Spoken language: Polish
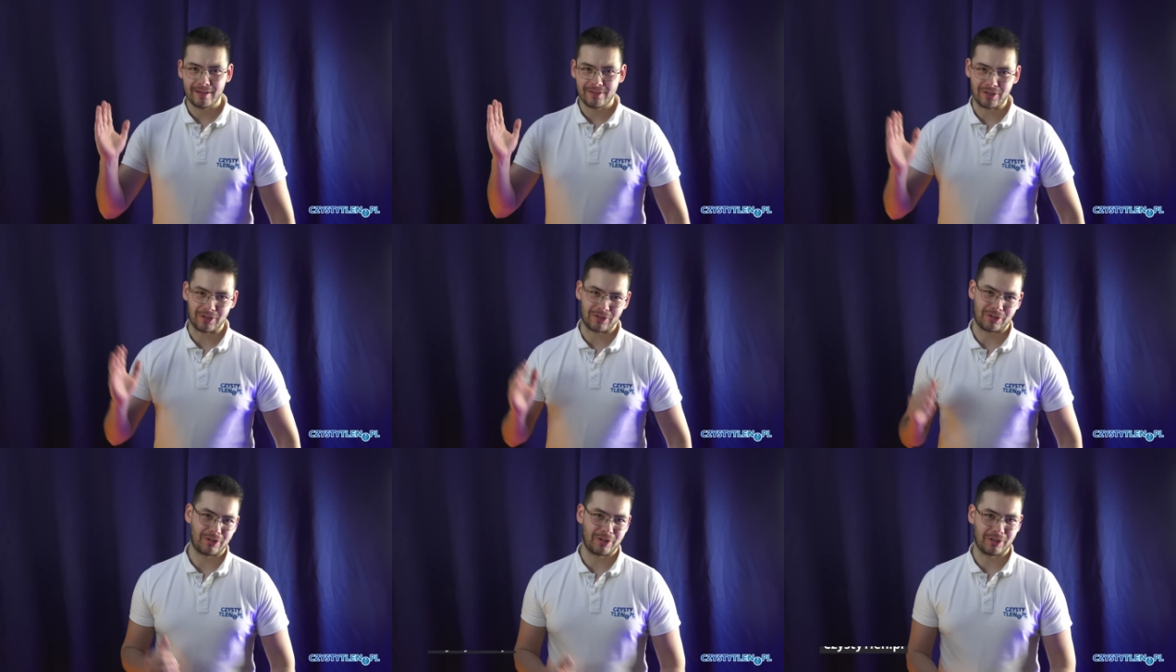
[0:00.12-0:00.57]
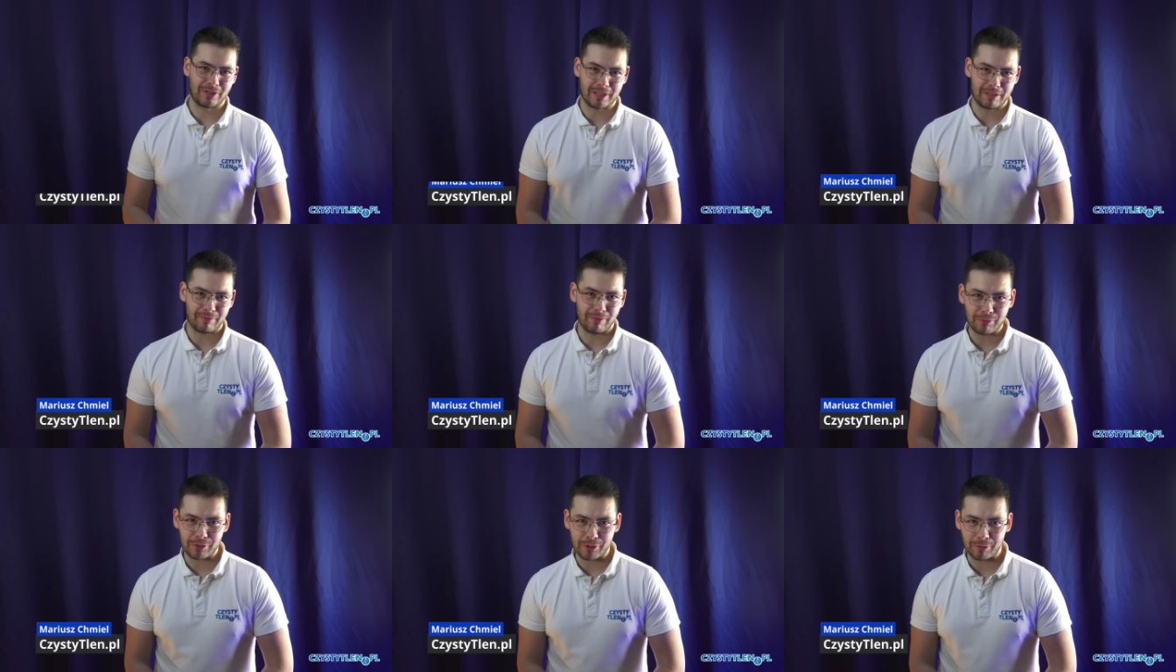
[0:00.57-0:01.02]
Cześć,
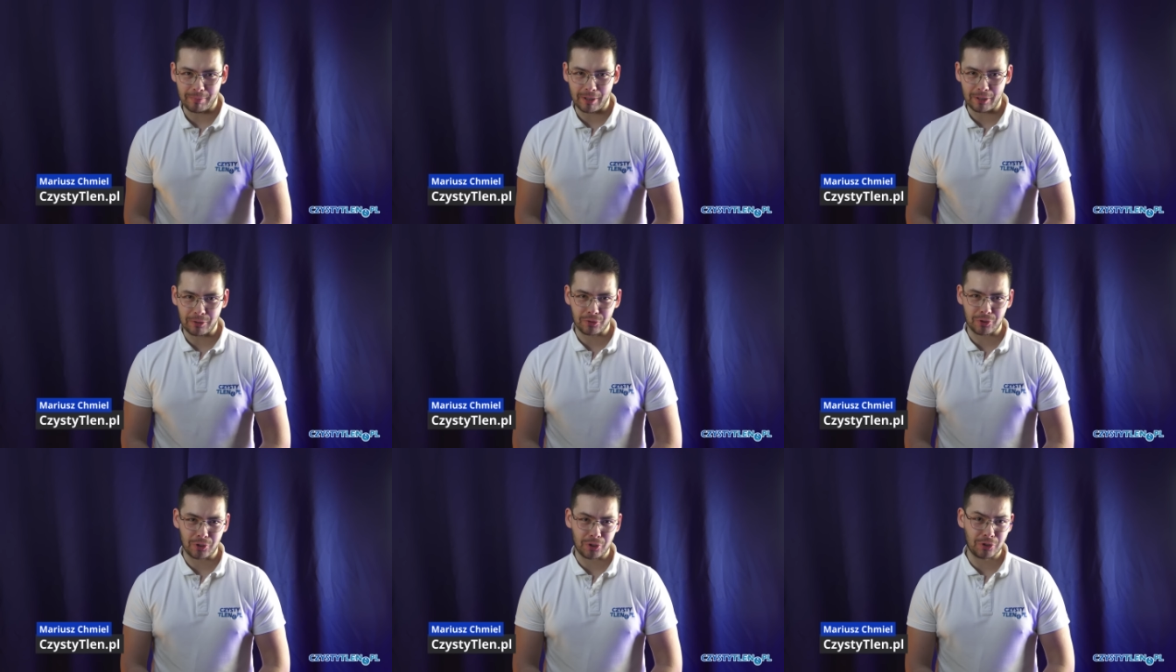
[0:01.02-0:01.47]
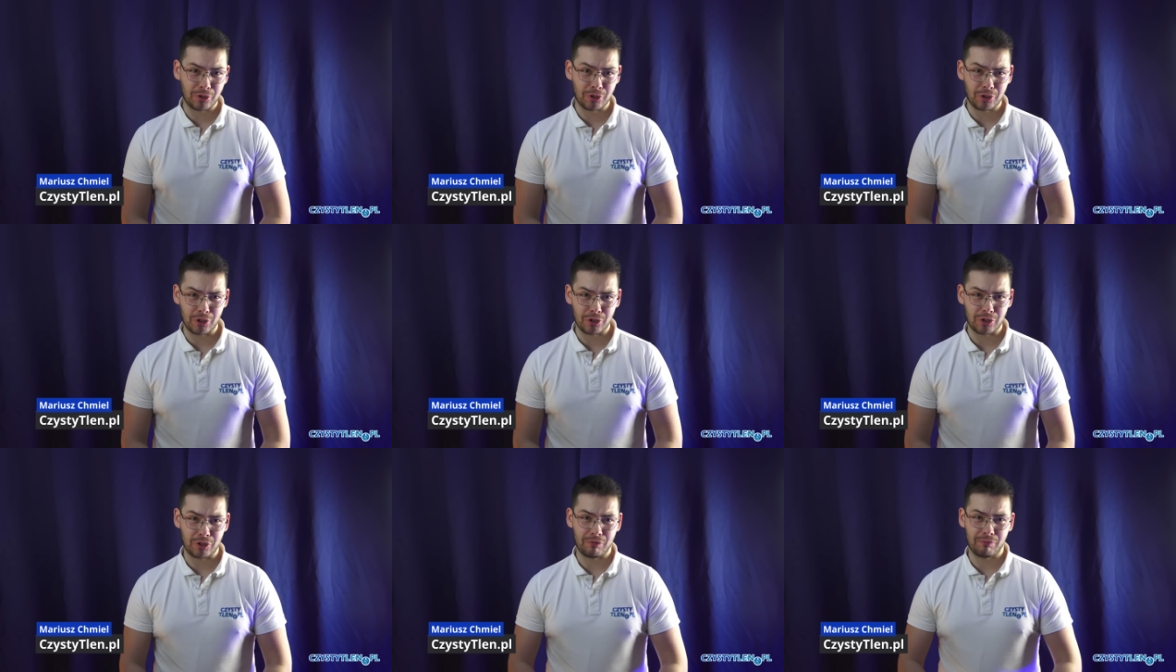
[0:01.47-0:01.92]
nazywam się Mariusz i
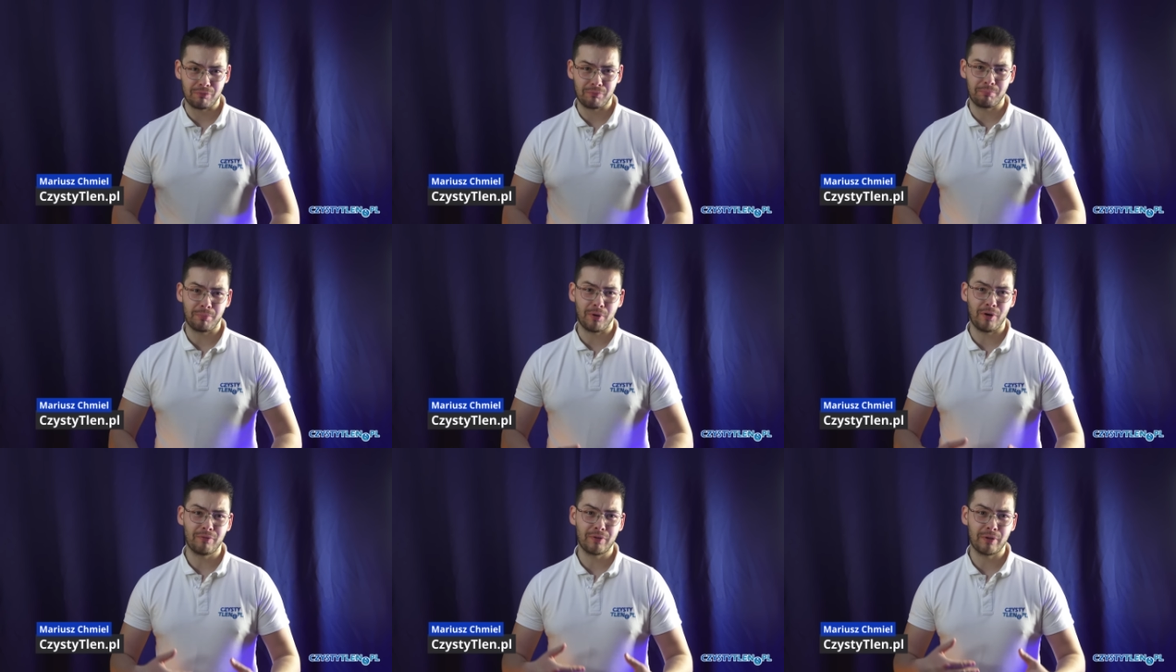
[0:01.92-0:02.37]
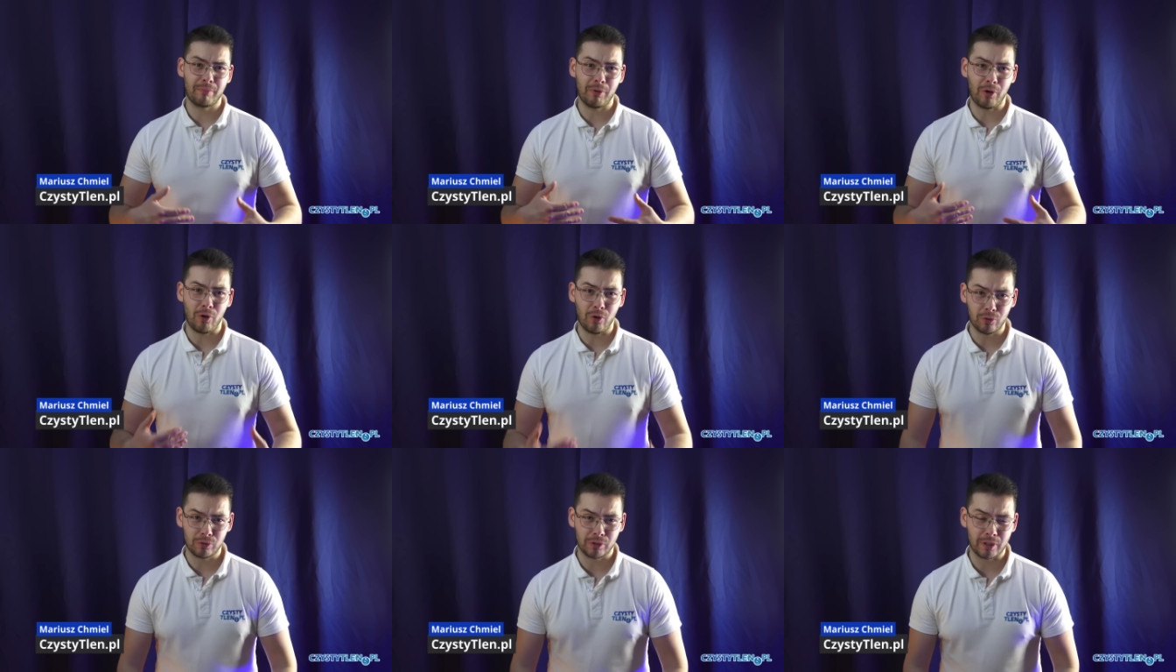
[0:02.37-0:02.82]
dzisiaj Ci powiem
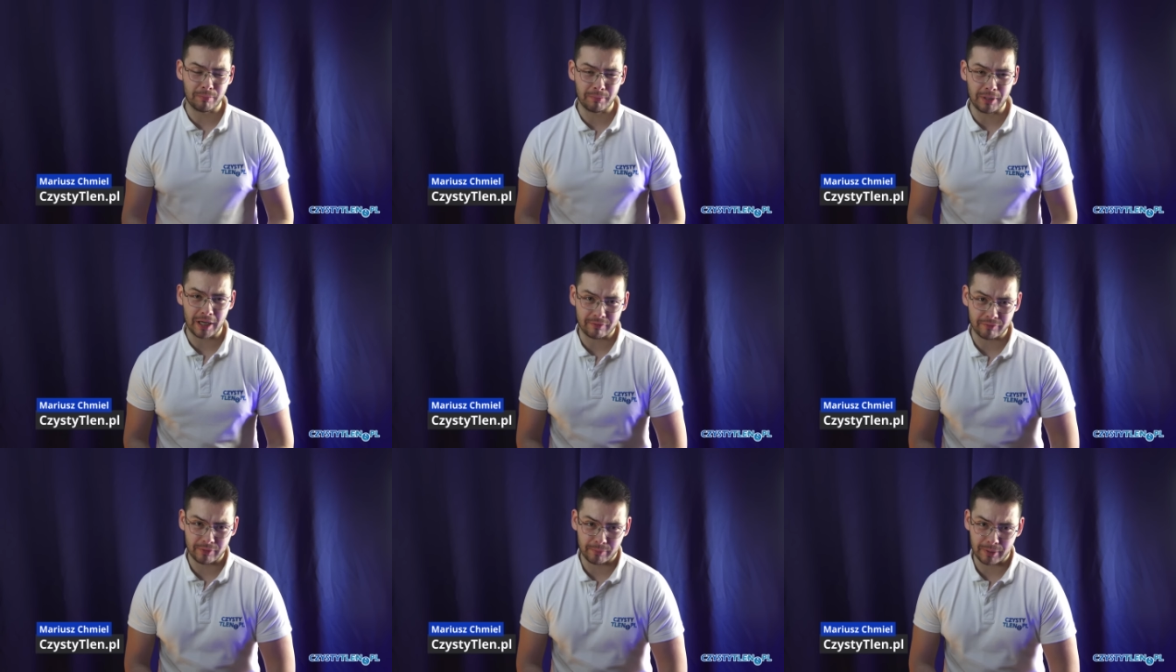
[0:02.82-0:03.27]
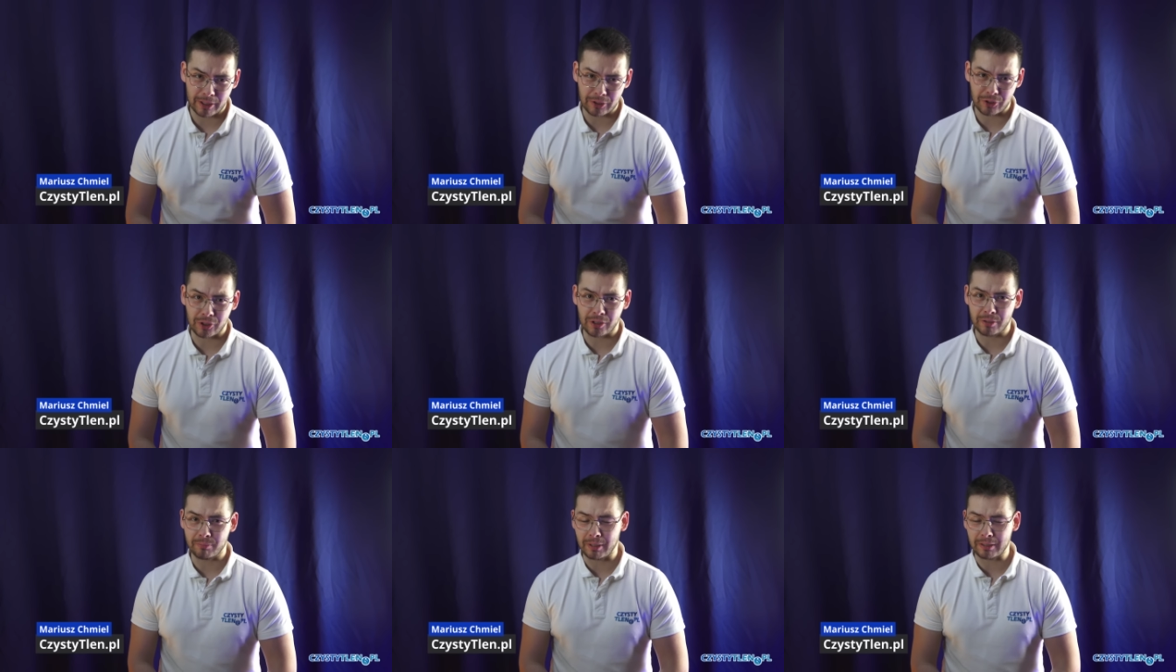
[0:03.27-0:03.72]
o tym, jak
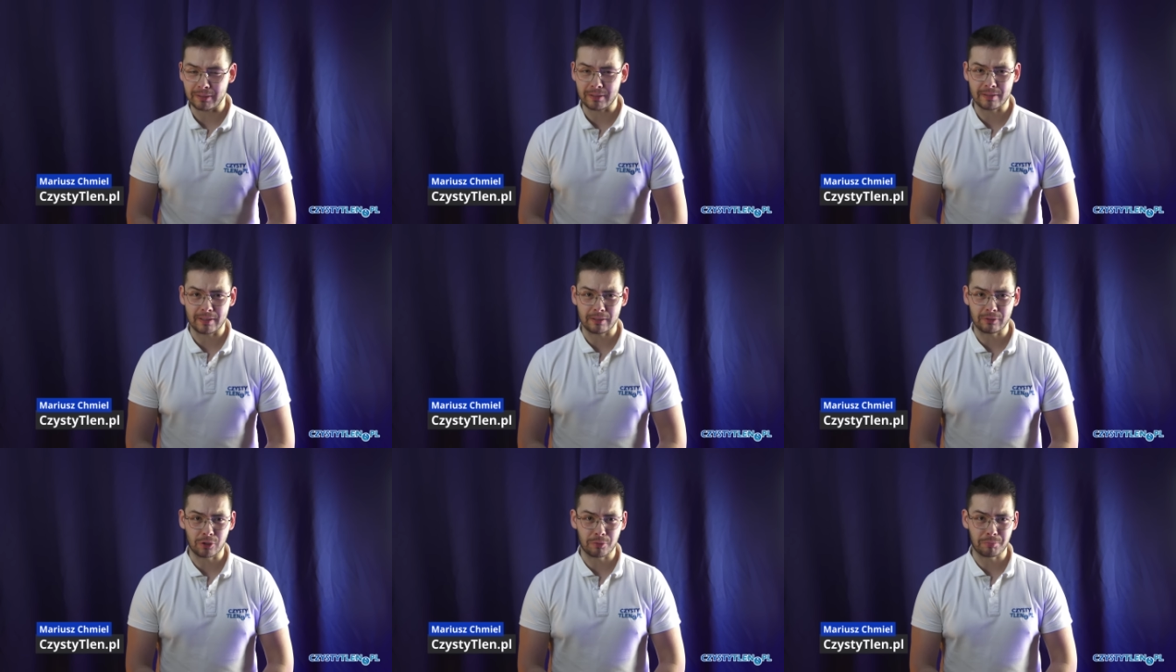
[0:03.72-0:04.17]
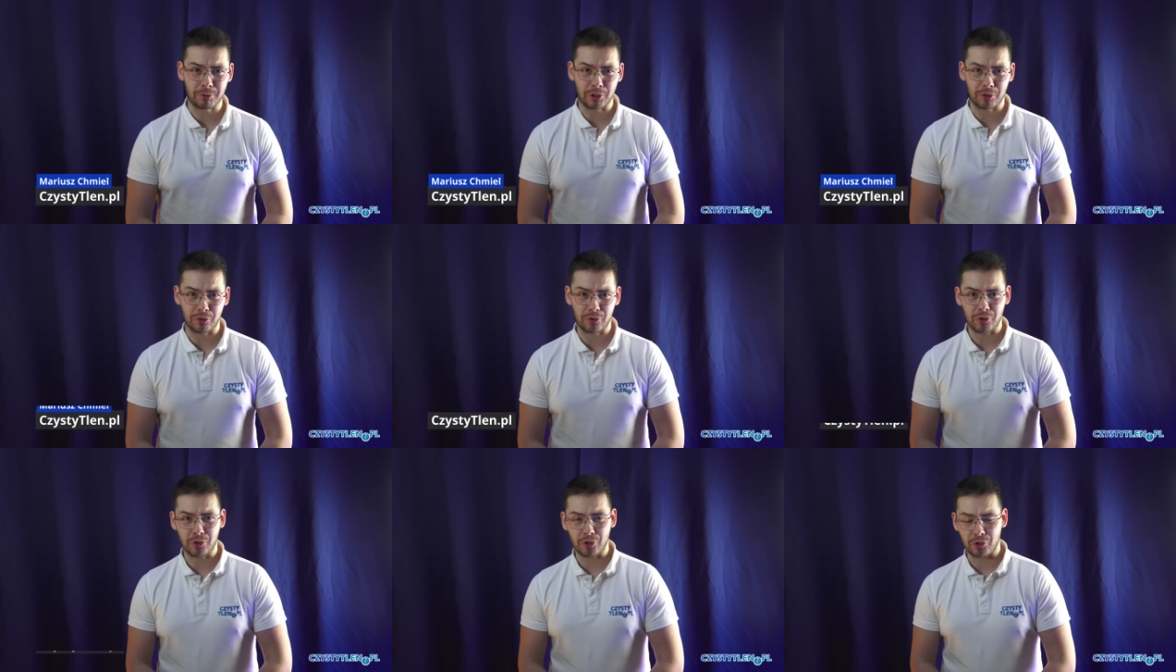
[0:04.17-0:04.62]
wybrać klimatyzator
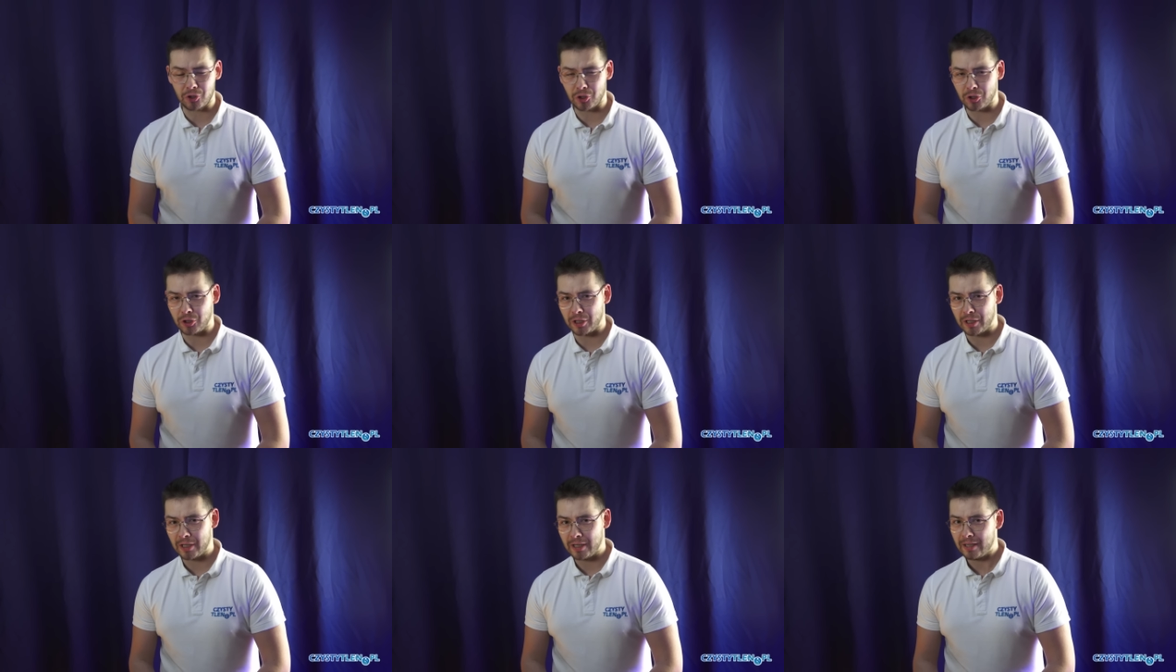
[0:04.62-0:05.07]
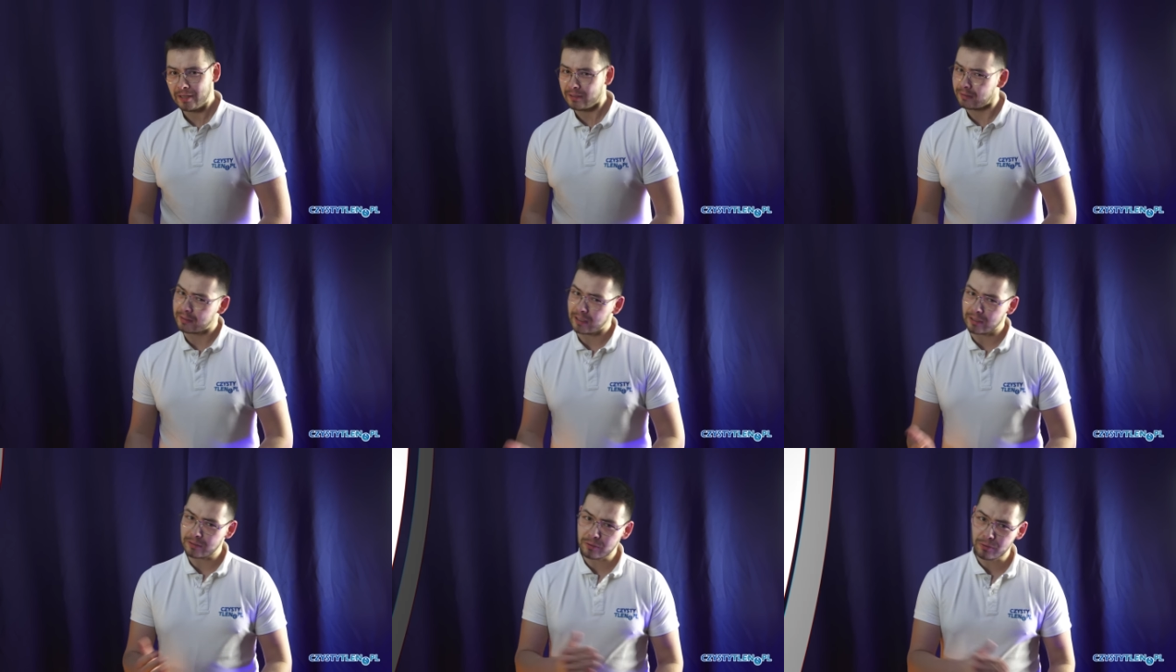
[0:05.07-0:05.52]
przenośny, czyli
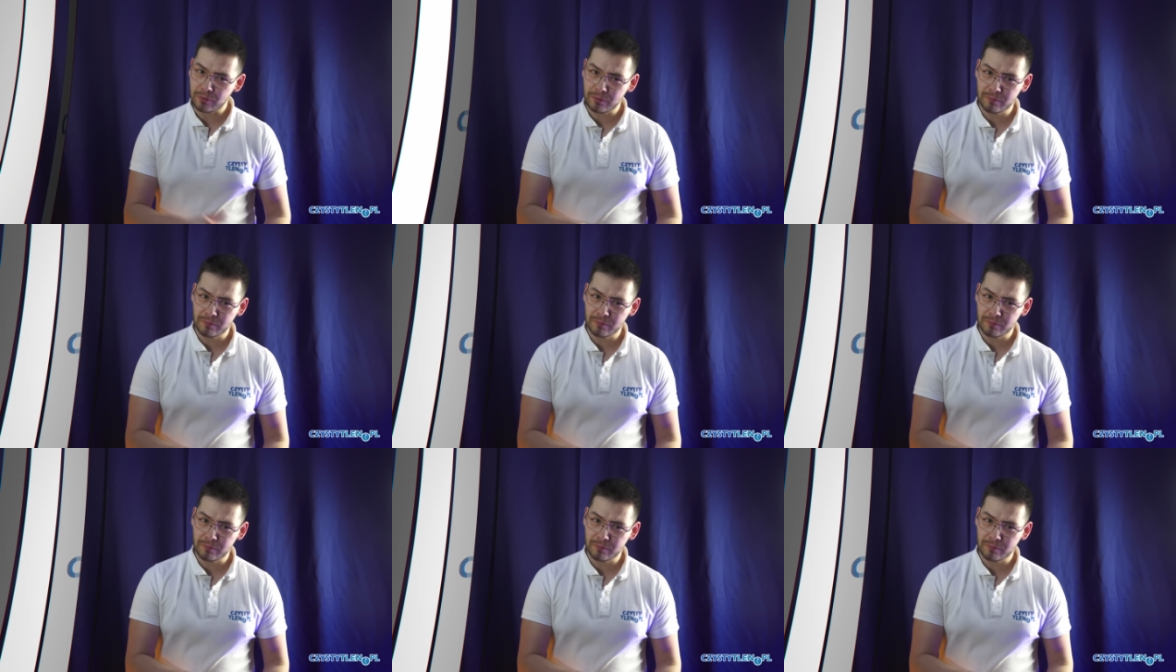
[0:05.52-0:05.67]
na co